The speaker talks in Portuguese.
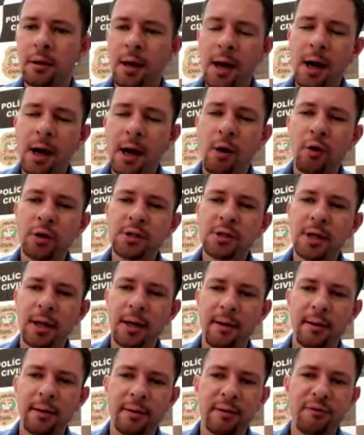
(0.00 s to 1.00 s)
aonde
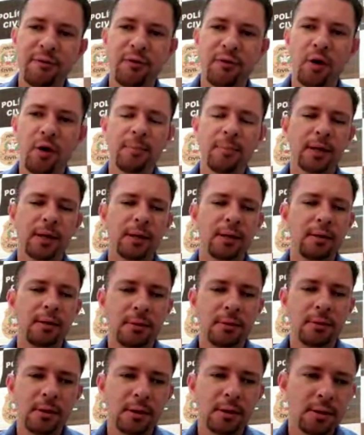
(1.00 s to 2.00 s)
ela informa que,
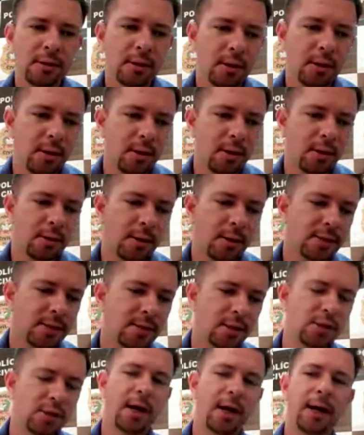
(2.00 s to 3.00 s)
que, que é
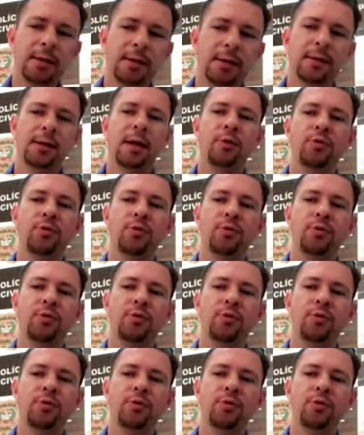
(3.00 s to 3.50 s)
sediada, que é